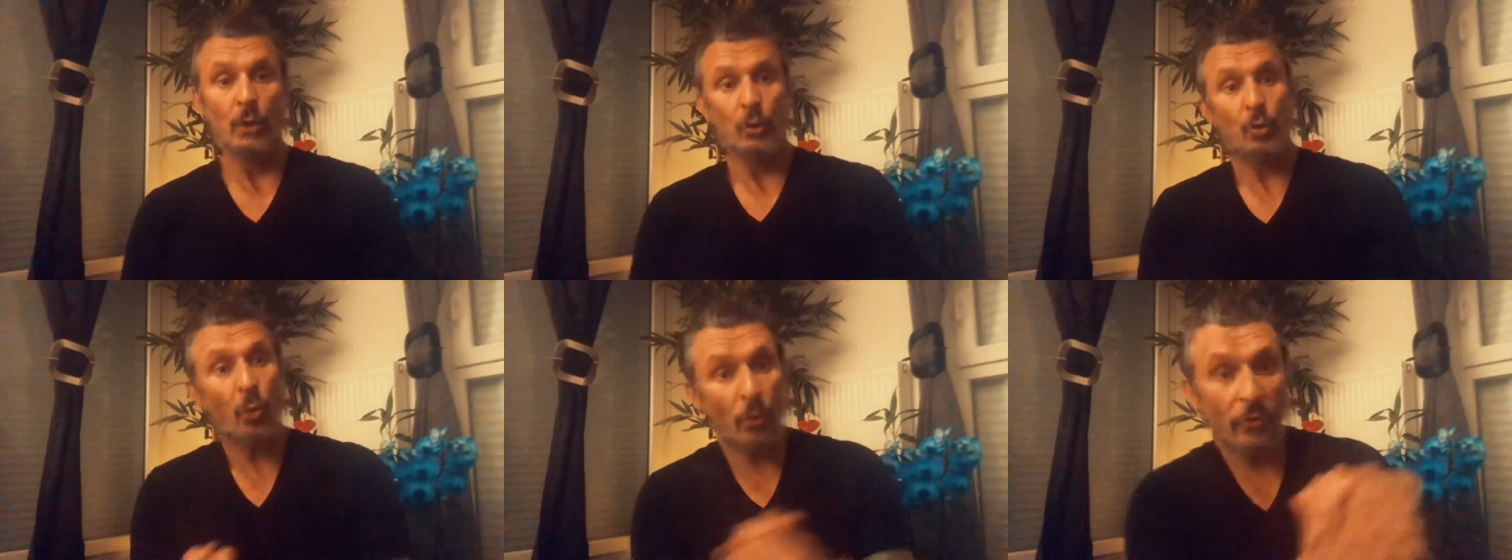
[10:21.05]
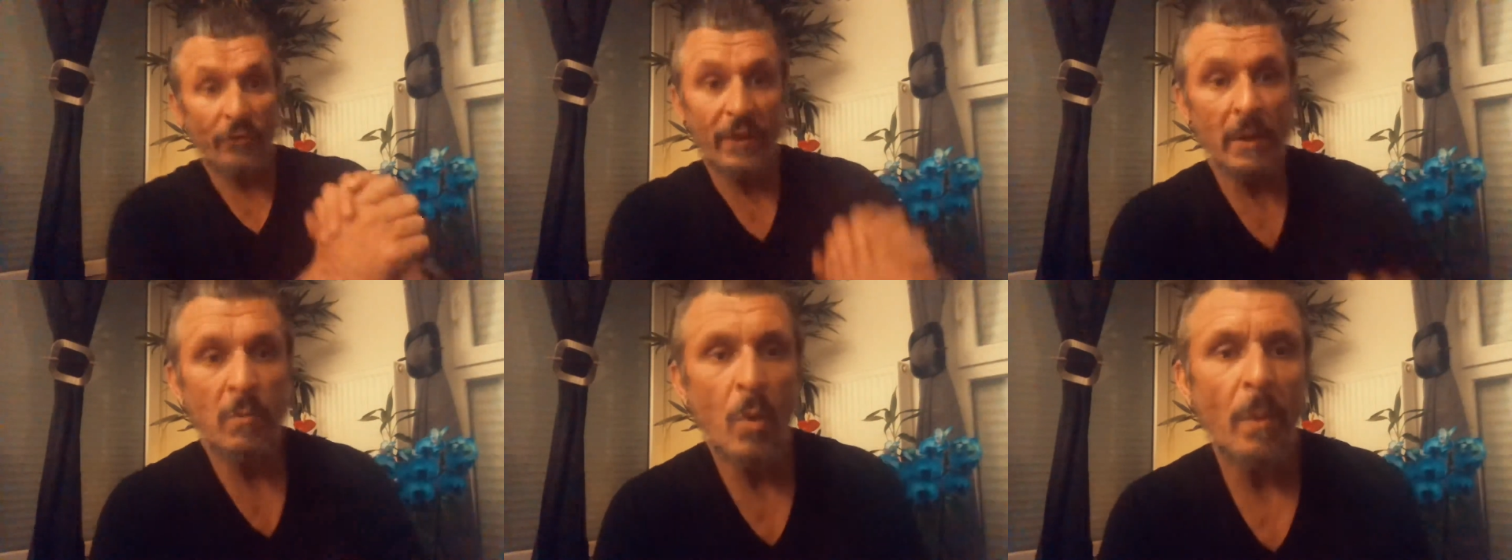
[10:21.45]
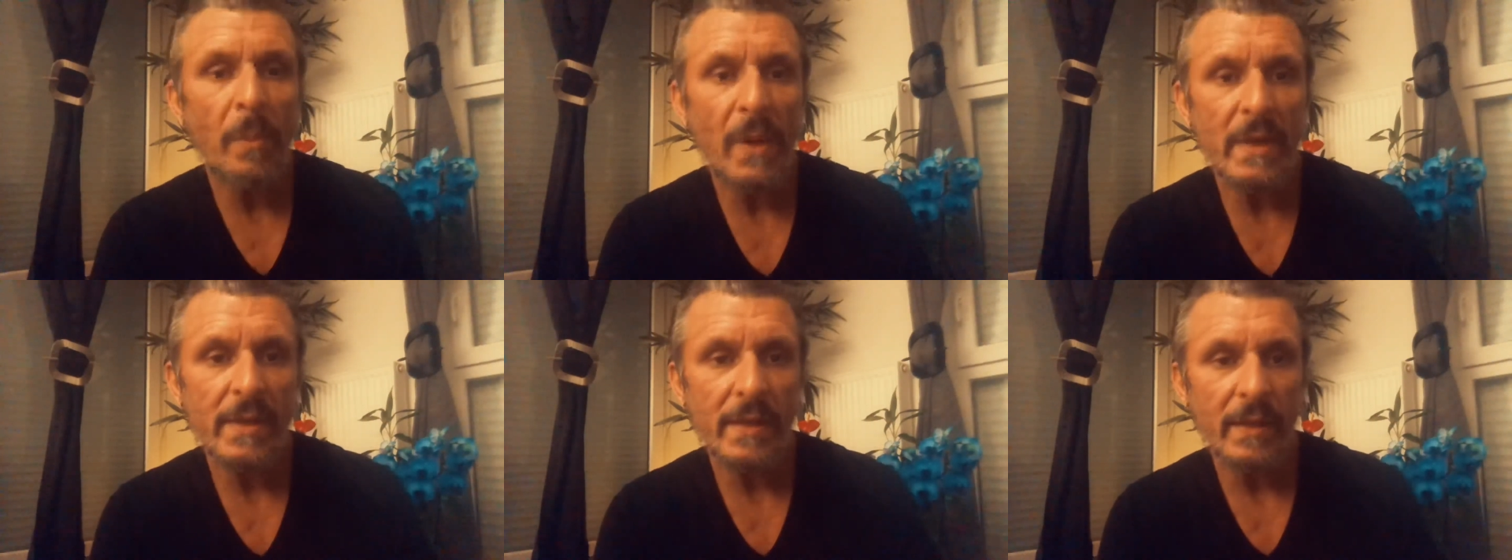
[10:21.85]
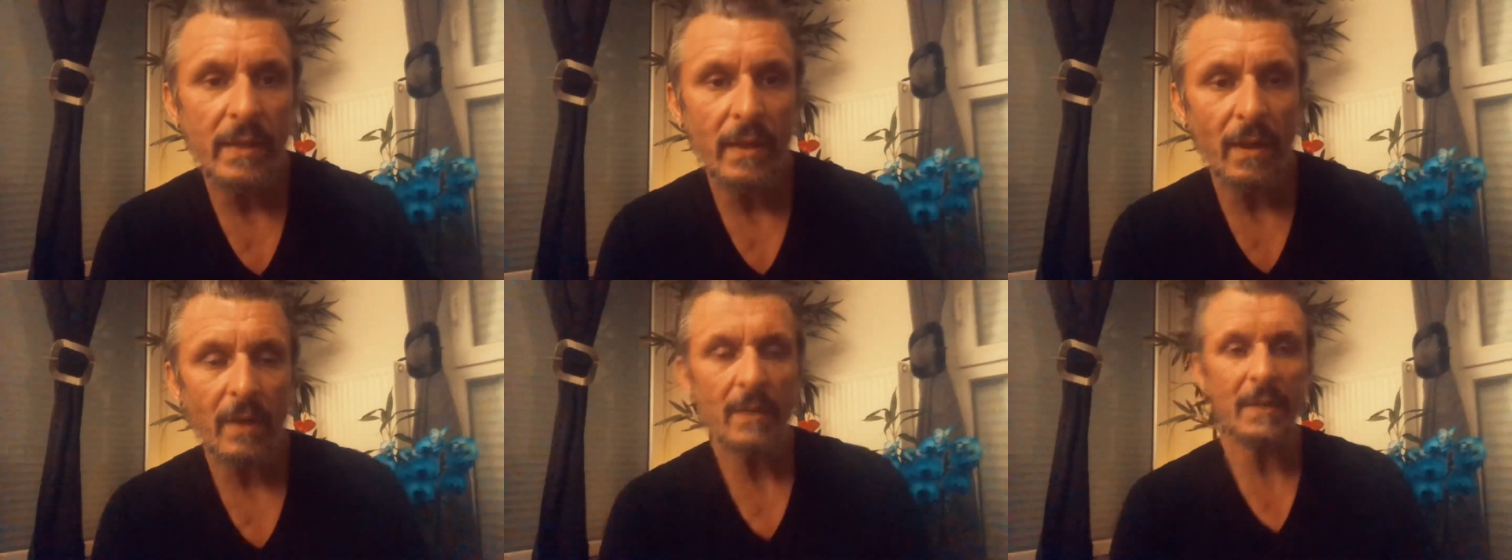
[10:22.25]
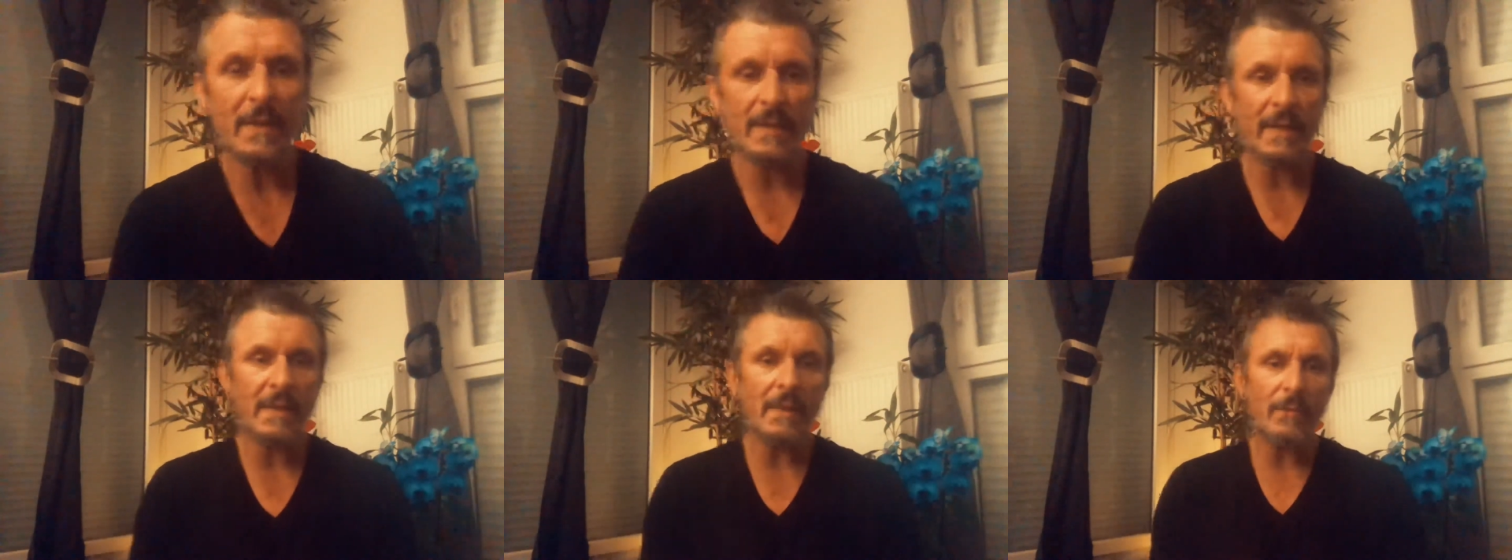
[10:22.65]
Donc faites-moi plaisir,
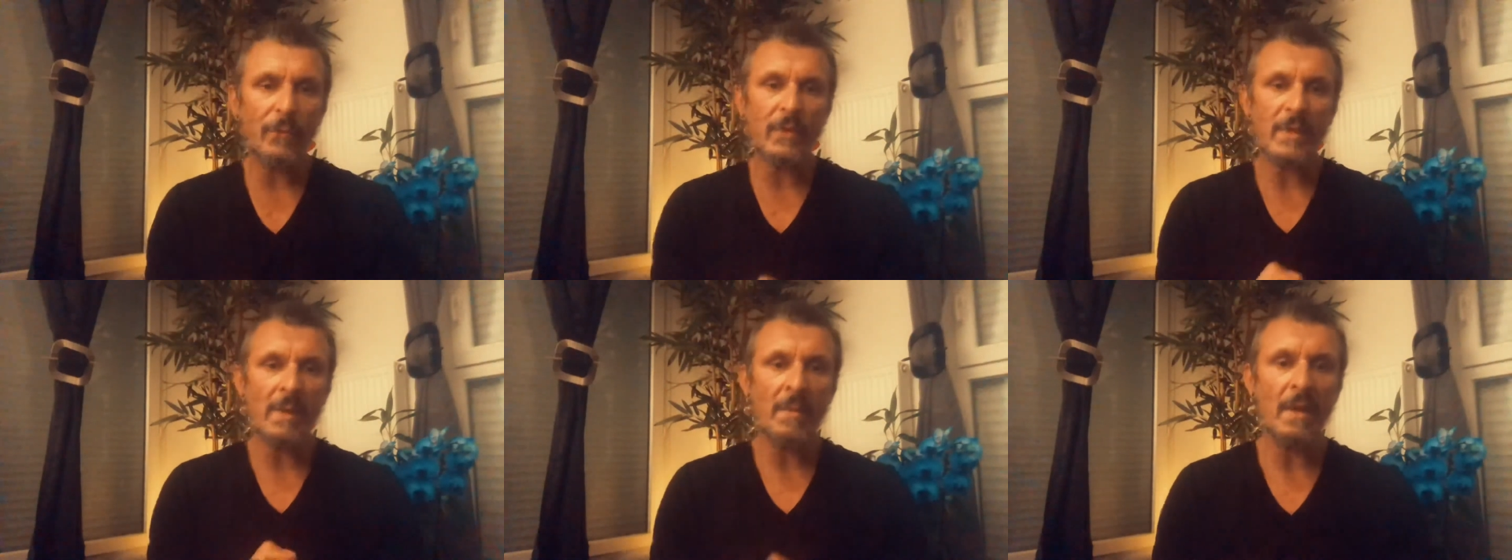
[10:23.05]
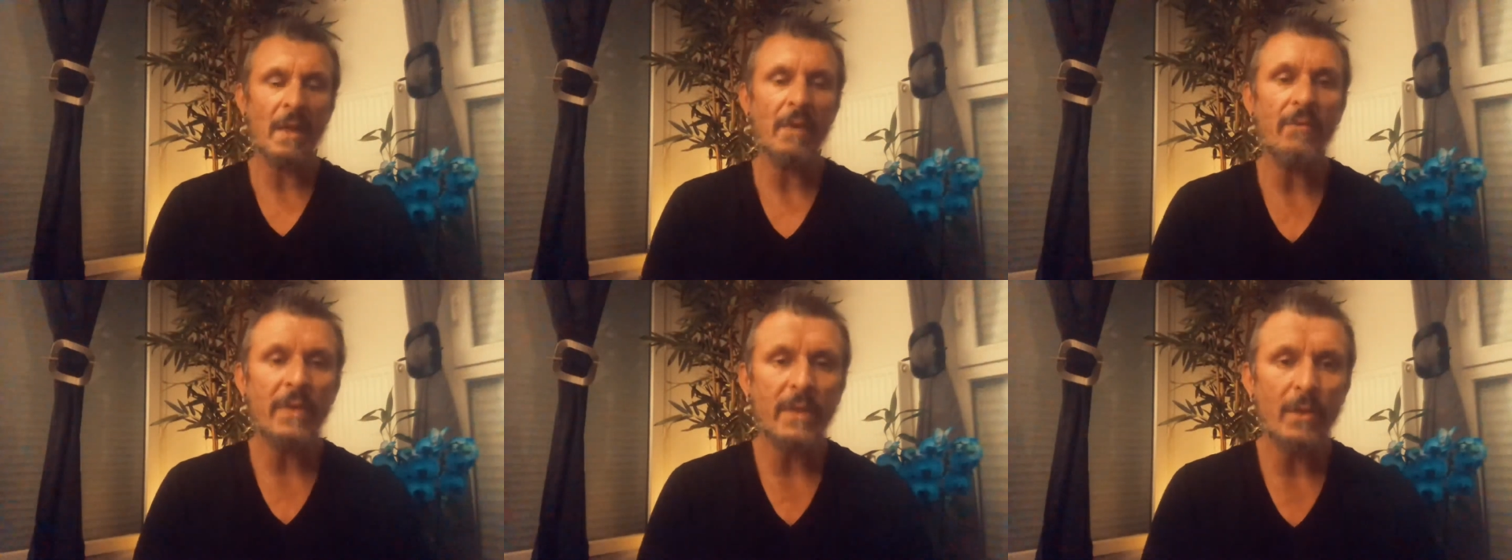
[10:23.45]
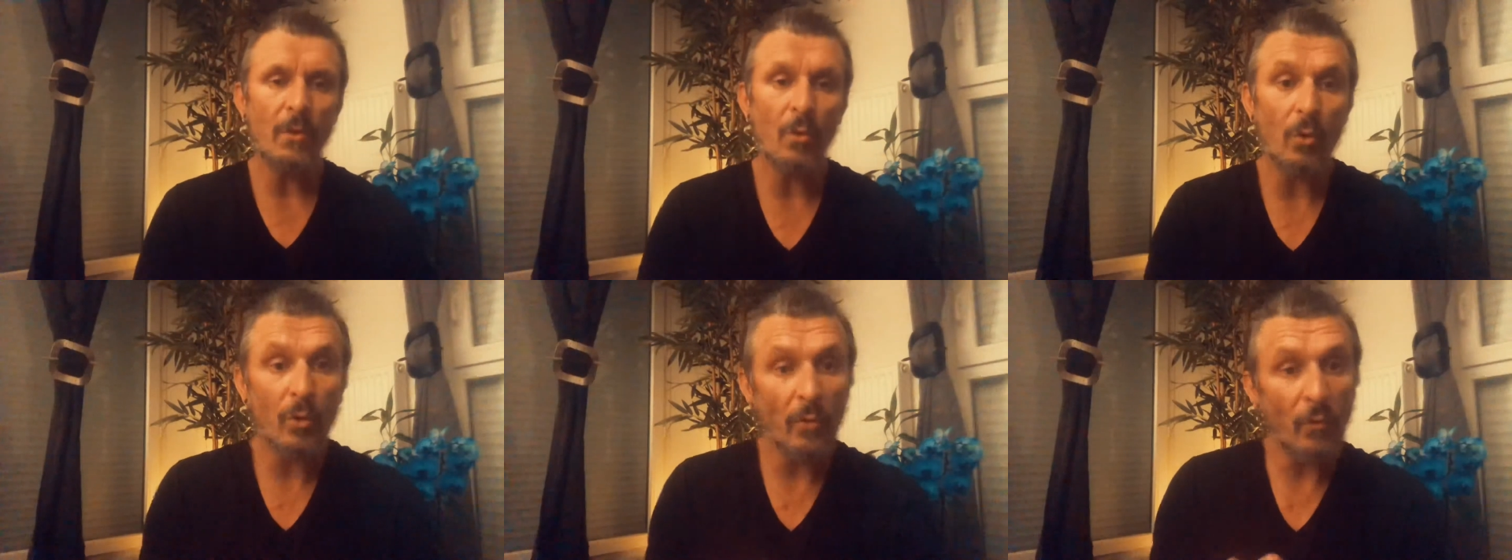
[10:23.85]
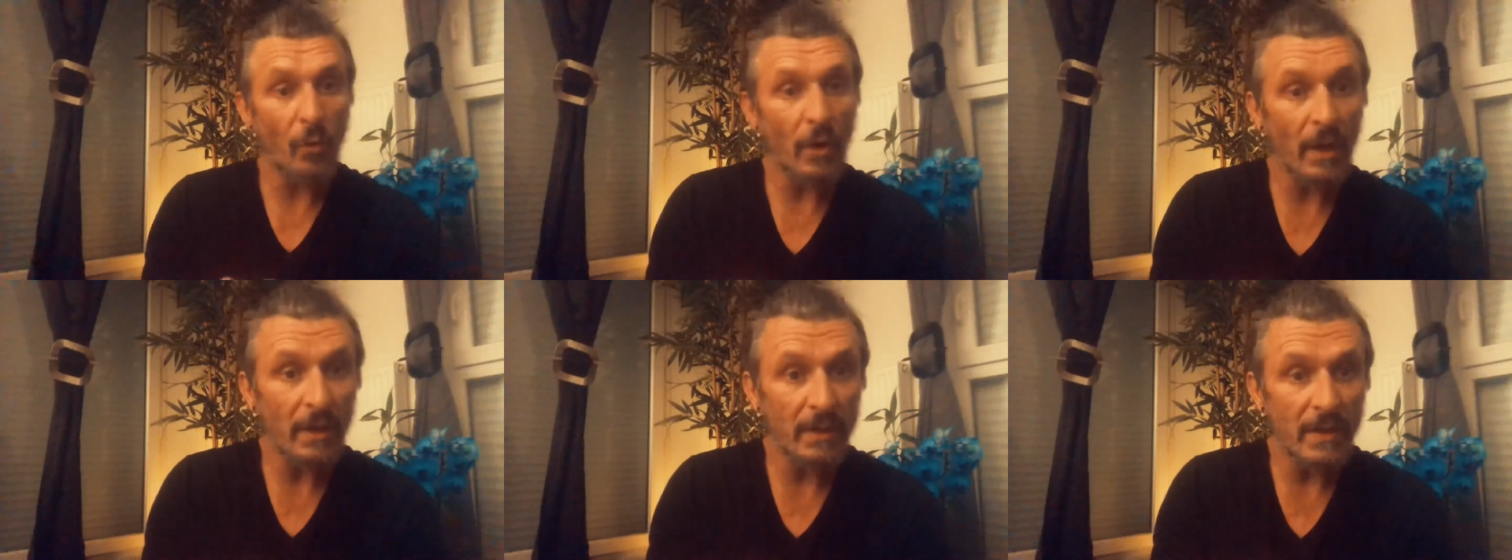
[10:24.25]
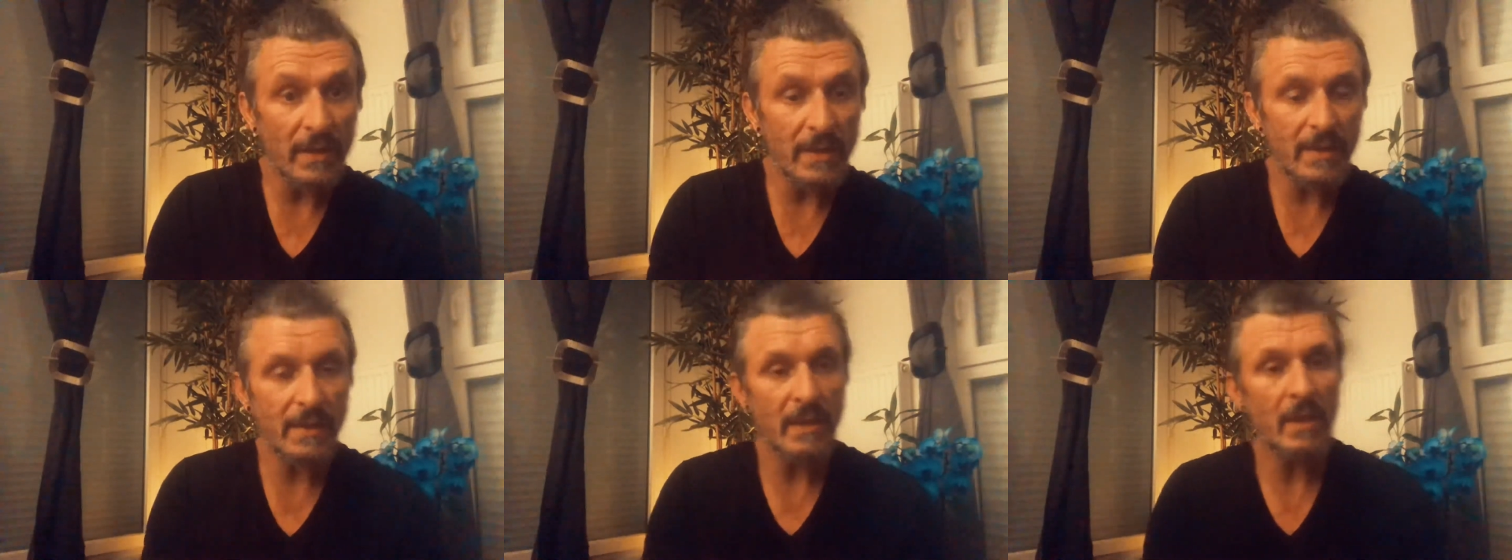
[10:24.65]
si vous aimez les vidéos que vous regardez
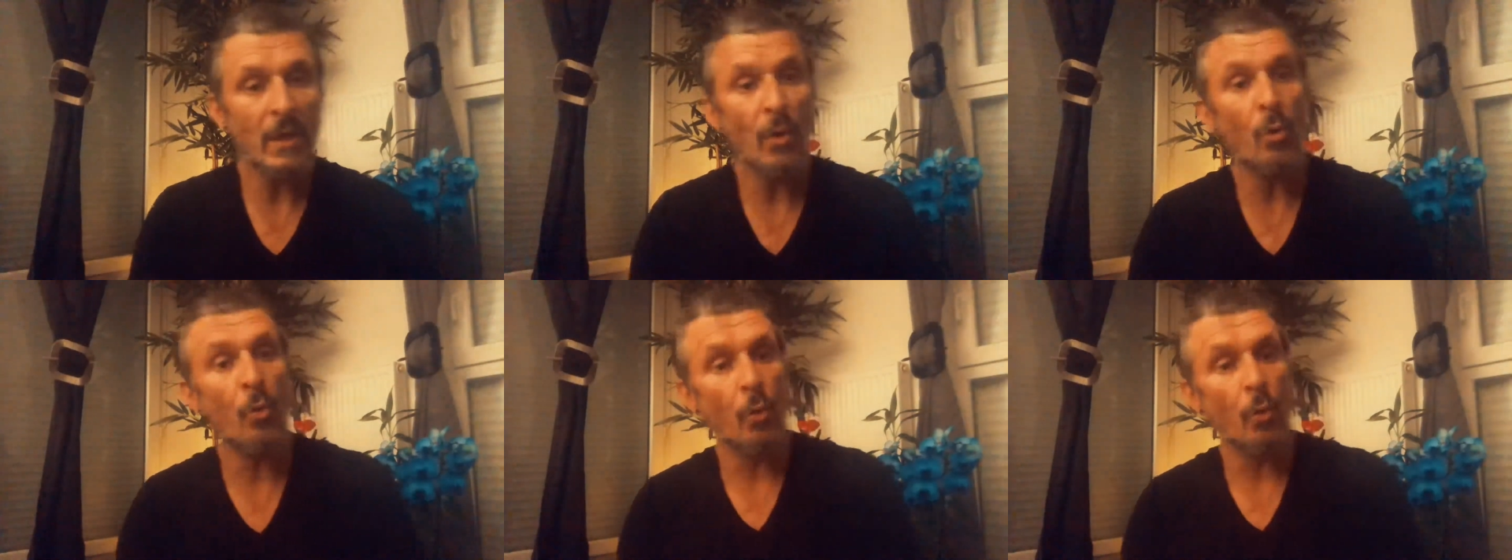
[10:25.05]
ici